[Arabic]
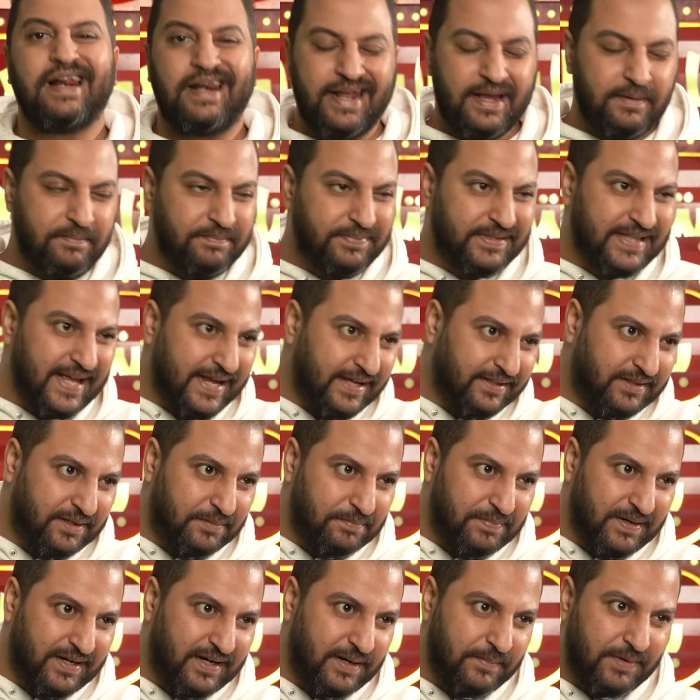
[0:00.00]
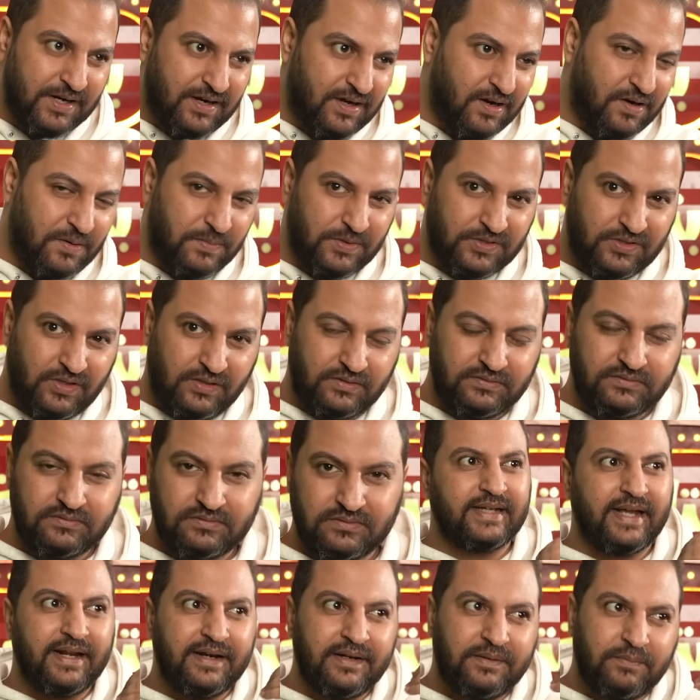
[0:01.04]
لا بدايه البرنامج كرمضان
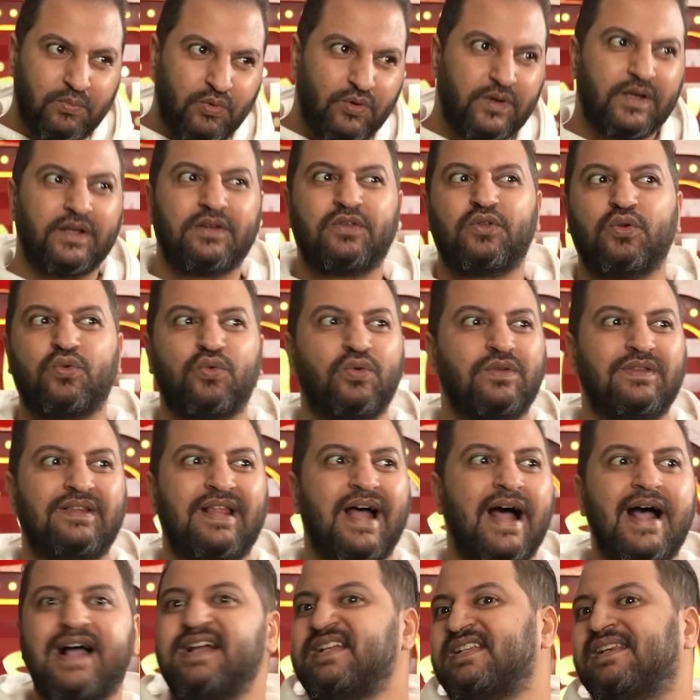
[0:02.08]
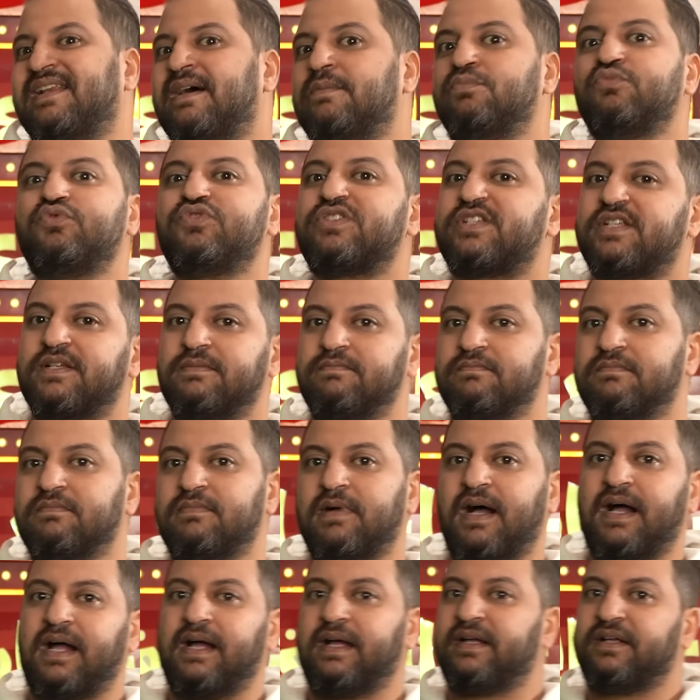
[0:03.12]
كانت ممكن تكون ده احلى موسم
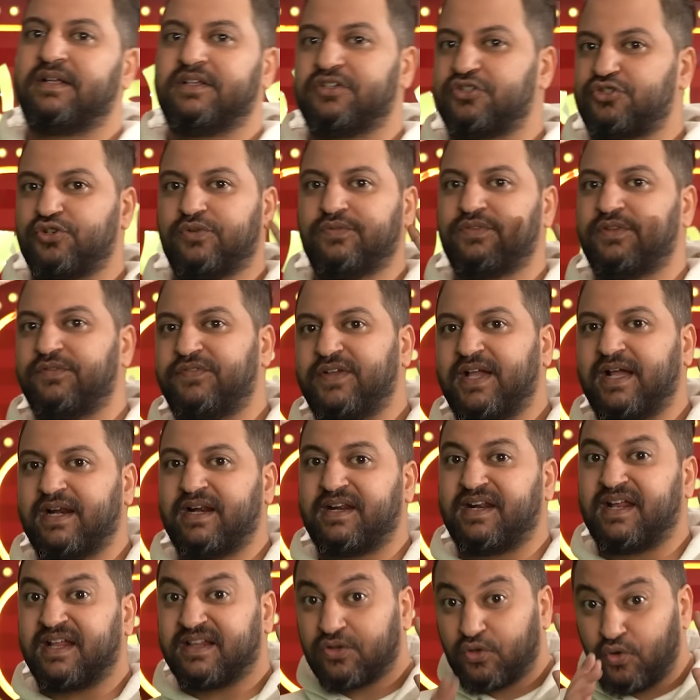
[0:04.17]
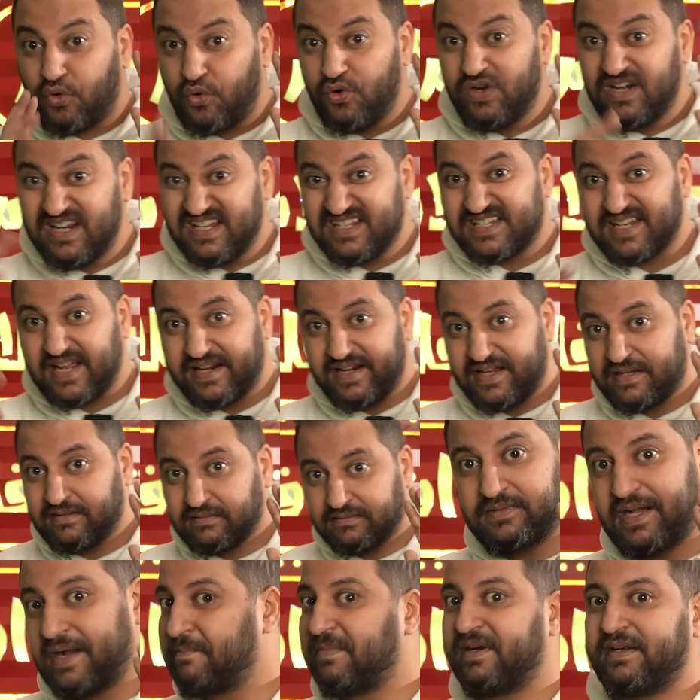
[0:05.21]
آه، شفت فيه اعلانات كل سنه
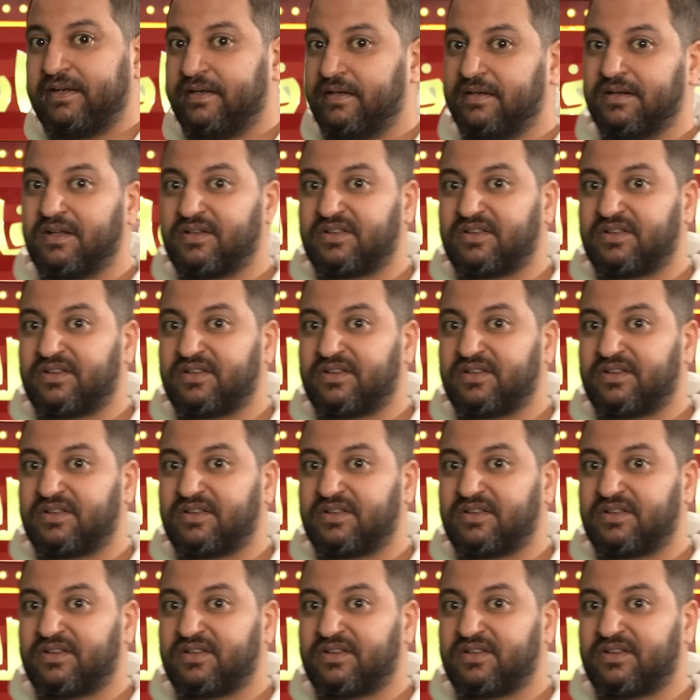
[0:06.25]
عمالين